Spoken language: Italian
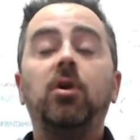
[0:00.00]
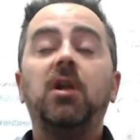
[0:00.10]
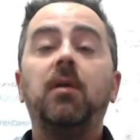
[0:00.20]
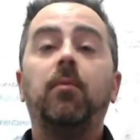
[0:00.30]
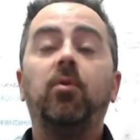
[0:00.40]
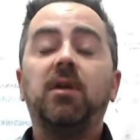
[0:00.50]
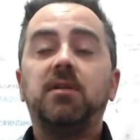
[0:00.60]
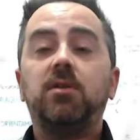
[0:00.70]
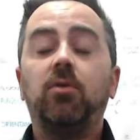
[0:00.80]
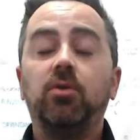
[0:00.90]
le
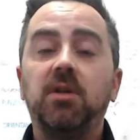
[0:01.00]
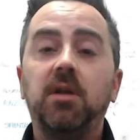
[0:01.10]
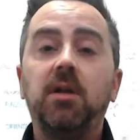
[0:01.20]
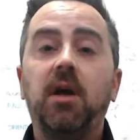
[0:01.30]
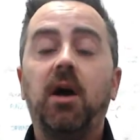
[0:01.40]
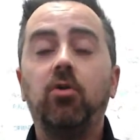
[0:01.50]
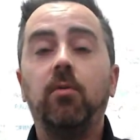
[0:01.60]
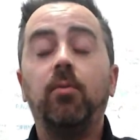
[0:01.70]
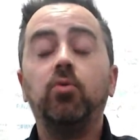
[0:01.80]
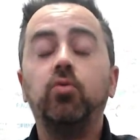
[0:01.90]
popolazioni hanno
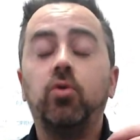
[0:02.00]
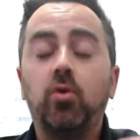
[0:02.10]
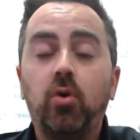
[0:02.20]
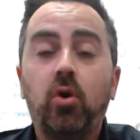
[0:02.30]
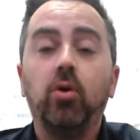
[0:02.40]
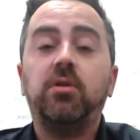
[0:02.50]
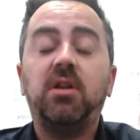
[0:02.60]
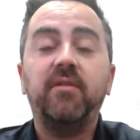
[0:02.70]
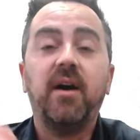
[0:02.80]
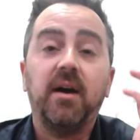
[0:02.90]
potuto
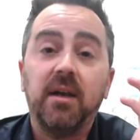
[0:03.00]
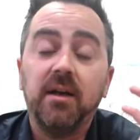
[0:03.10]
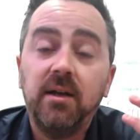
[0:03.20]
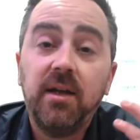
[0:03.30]
coltivare